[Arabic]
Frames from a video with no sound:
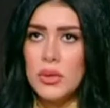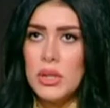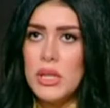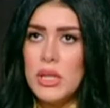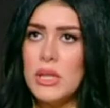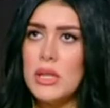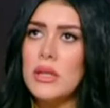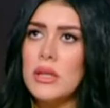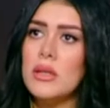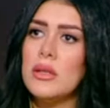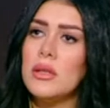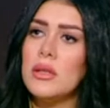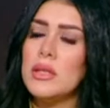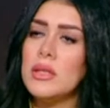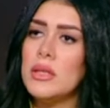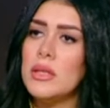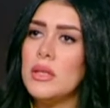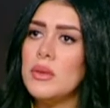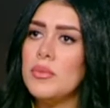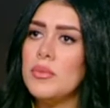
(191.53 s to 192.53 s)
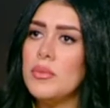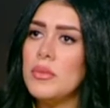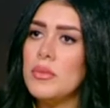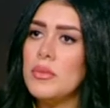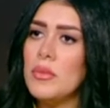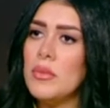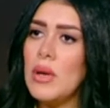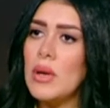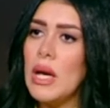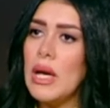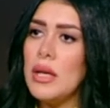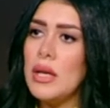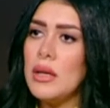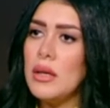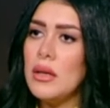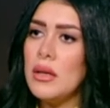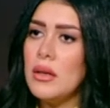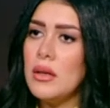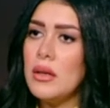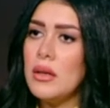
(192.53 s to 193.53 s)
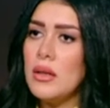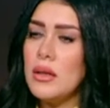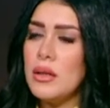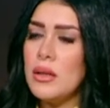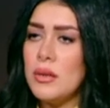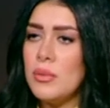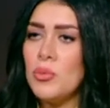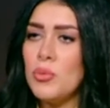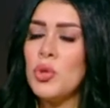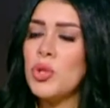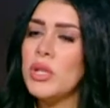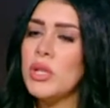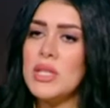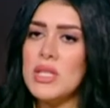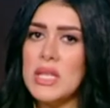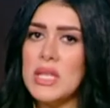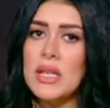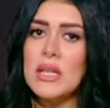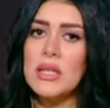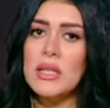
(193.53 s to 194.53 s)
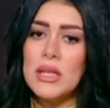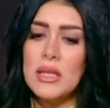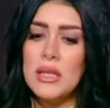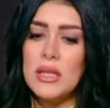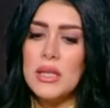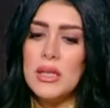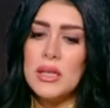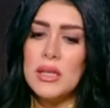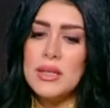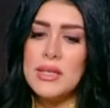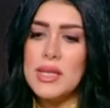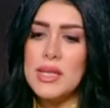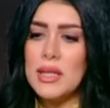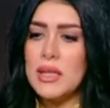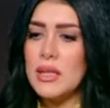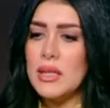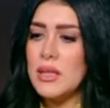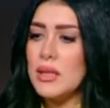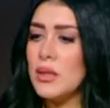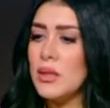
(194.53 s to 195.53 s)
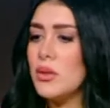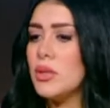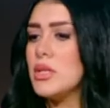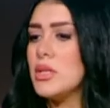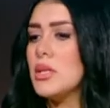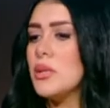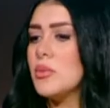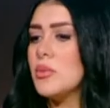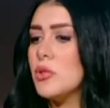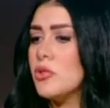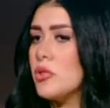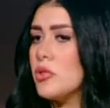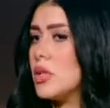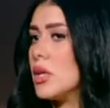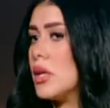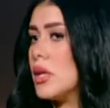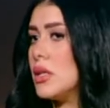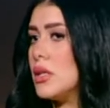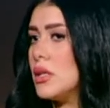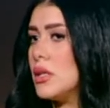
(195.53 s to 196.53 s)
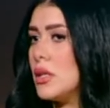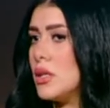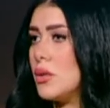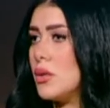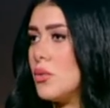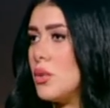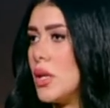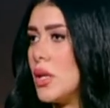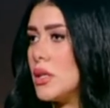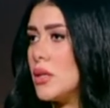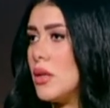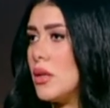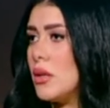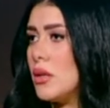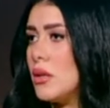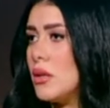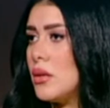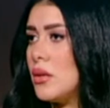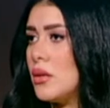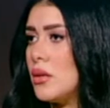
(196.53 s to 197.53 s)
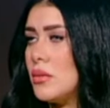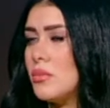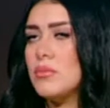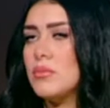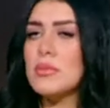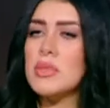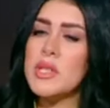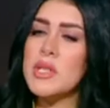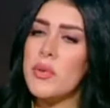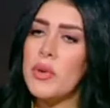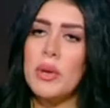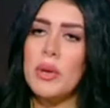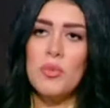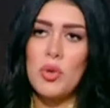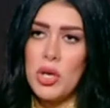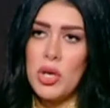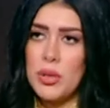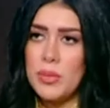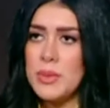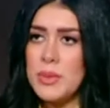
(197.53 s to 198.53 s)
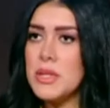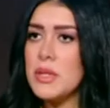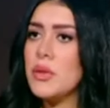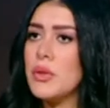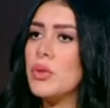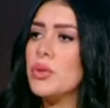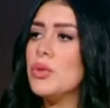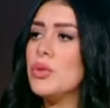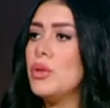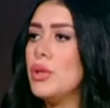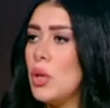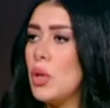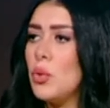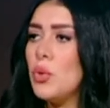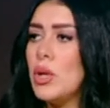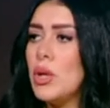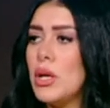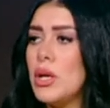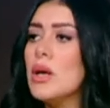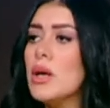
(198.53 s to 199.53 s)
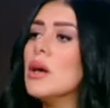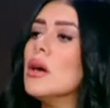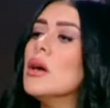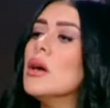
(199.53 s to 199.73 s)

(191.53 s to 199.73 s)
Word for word: قولي لي يعني هل ممكن نساعد كده السيدات دلوقتي اللي بتتفرج علينا لو واحده سواء محاربه سرطان او لا